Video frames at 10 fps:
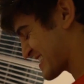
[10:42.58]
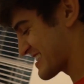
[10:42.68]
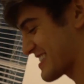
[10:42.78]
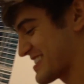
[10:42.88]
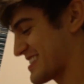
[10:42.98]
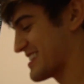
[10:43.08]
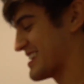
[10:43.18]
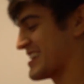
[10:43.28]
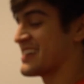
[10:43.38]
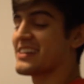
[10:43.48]

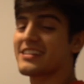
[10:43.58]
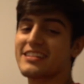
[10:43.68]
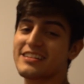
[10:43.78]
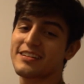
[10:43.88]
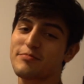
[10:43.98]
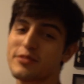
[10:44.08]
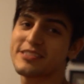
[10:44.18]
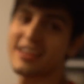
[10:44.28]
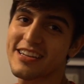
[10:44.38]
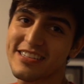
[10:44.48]
Ziz. Pois eu...
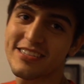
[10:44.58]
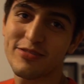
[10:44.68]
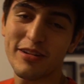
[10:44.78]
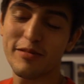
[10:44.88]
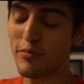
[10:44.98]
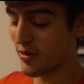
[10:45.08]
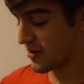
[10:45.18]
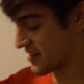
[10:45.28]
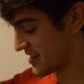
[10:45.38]
é, Ziz, estou indo embora,